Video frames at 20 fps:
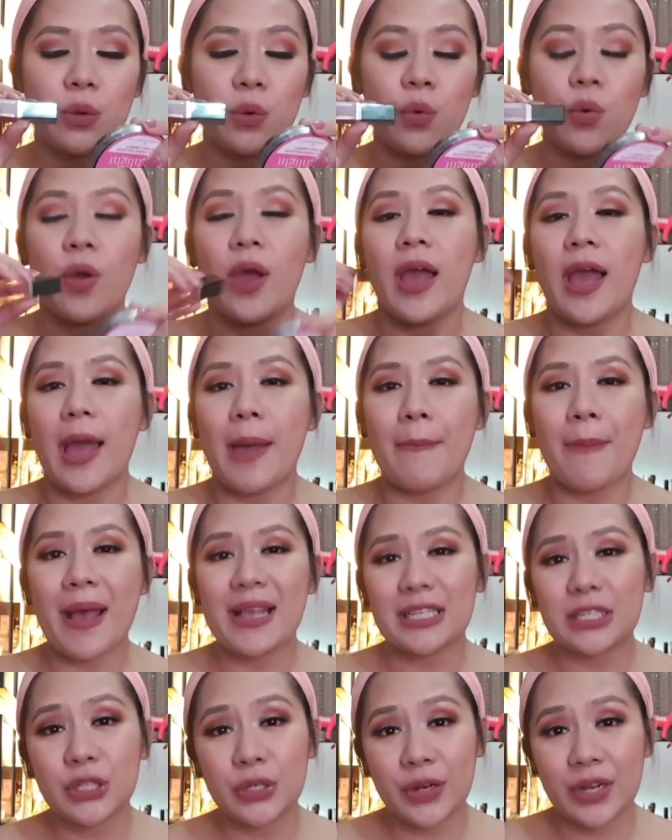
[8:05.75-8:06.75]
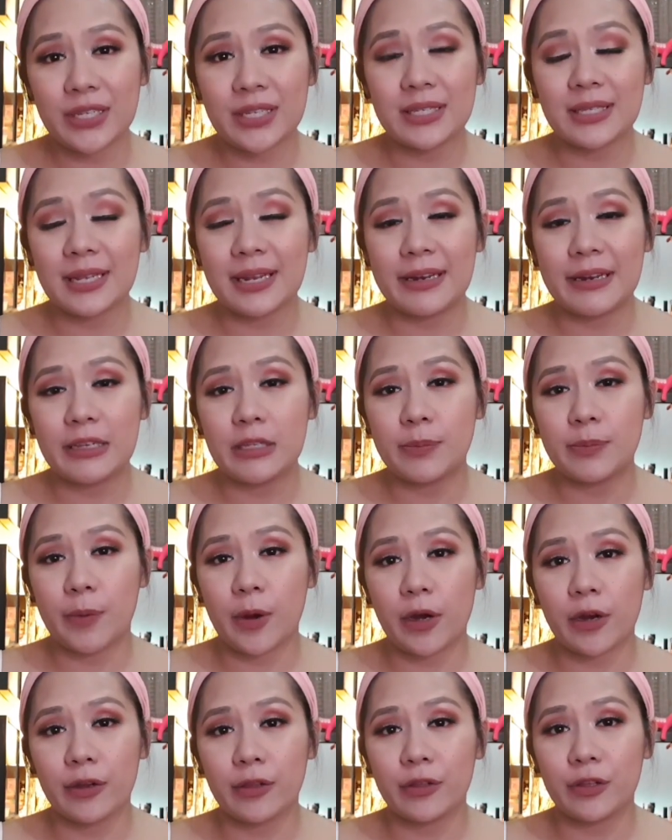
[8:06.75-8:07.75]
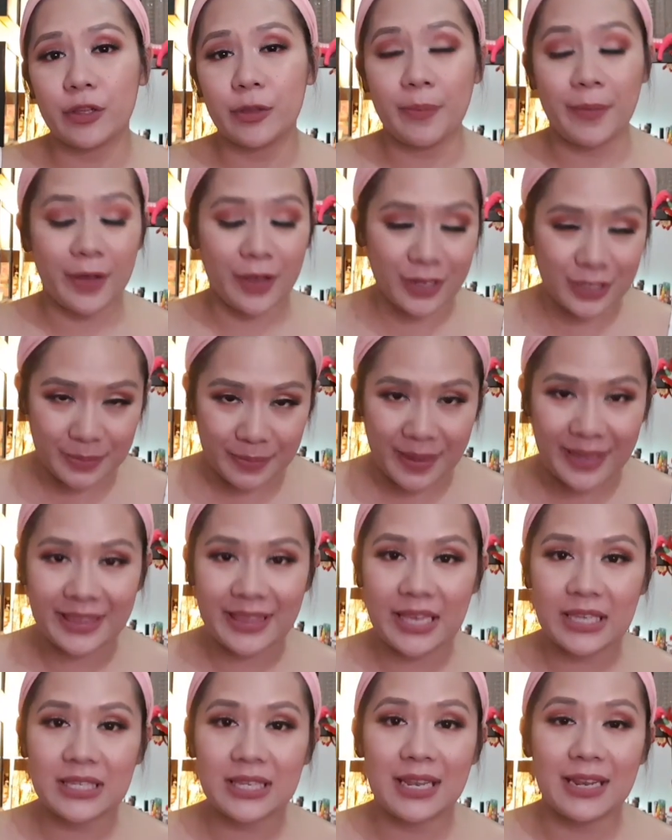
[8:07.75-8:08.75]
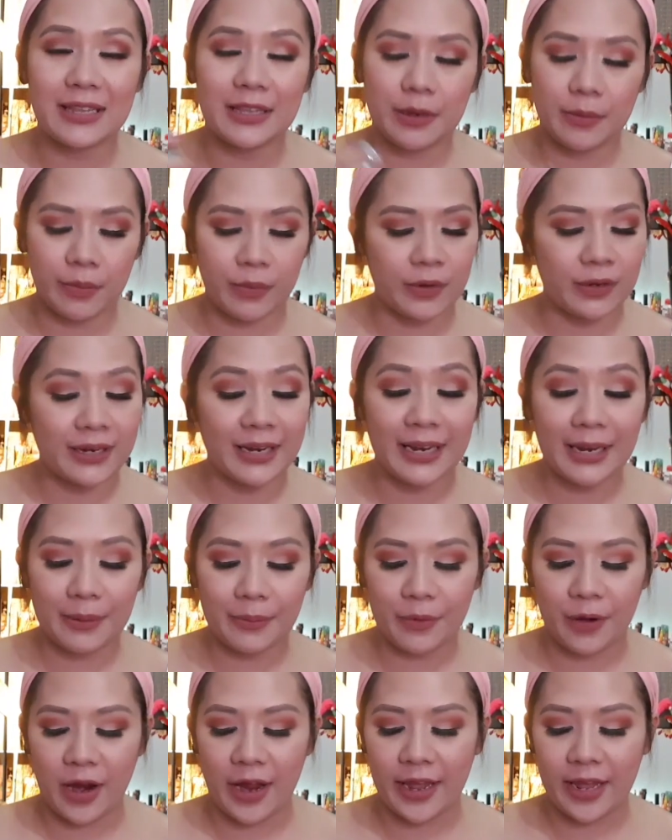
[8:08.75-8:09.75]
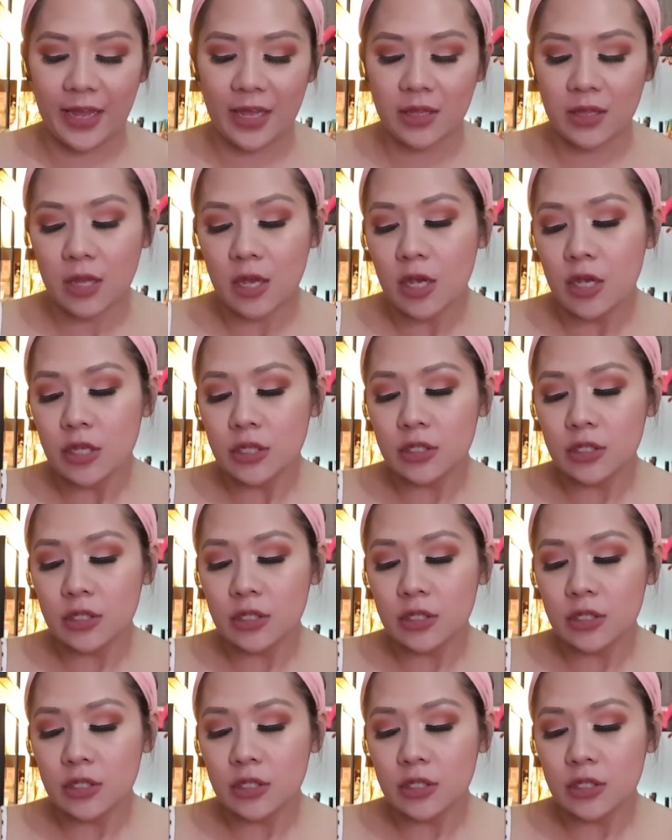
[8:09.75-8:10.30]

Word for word: So, ambassador kasi sila ng Sparkle Cosmetics, sila ni Nila Brian.